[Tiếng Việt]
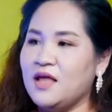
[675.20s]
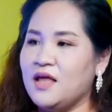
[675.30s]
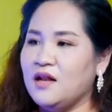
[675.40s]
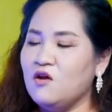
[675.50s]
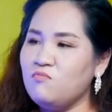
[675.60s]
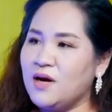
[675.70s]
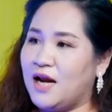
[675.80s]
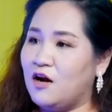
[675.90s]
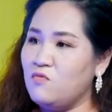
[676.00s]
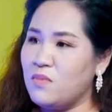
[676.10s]
Thì lúc
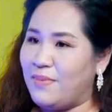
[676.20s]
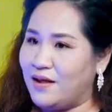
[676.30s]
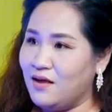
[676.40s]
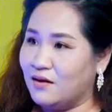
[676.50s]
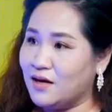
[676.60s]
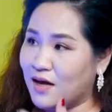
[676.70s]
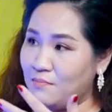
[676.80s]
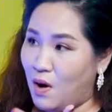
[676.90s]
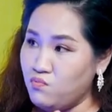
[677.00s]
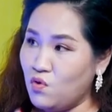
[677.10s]
này là lúc mà bạn nhận ra
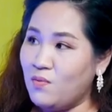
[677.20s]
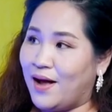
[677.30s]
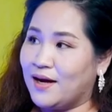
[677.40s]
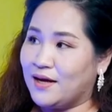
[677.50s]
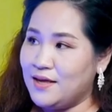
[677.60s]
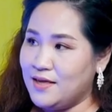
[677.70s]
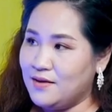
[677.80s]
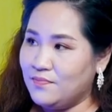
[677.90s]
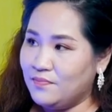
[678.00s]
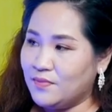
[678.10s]
cái bóng của bạn là cái
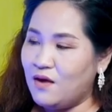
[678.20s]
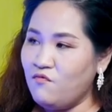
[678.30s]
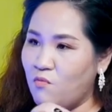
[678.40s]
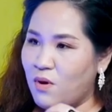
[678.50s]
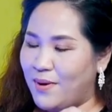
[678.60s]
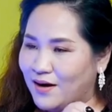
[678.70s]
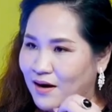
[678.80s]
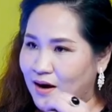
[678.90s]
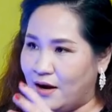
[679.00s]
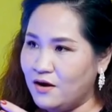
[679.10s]
gì. Cái vùng mà bạn
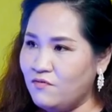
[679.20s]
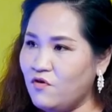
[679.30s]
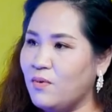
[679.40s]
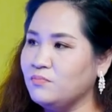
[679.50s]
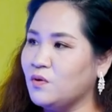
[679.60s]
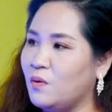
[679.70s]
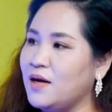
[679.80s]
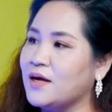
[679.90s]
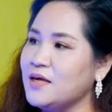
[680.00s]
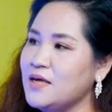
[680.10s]
đã đẩy nó vô bóng
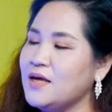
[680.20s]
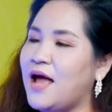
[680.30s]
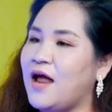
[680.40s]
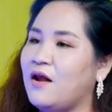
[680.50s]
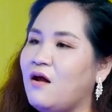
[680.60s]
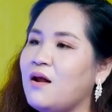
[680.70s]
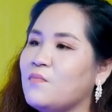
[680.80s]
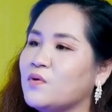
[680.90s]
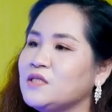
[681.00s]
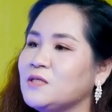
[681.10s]
tối là cái gì. À, đó
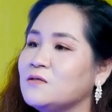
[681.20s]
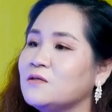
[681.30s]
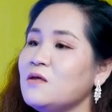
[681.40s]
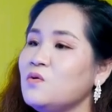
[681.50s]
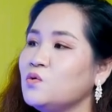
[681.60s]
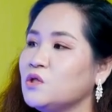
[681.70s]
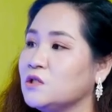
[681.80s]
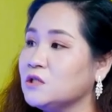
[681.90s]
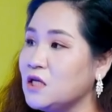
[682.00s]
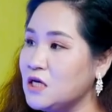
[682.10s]
là một cái sự thiếu
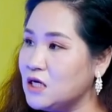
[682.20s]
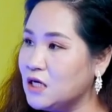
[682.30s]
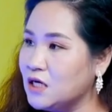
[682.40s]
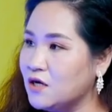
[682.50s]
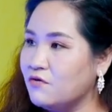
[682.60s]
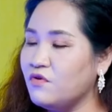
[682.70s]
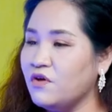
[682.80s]
tự tin, yeah.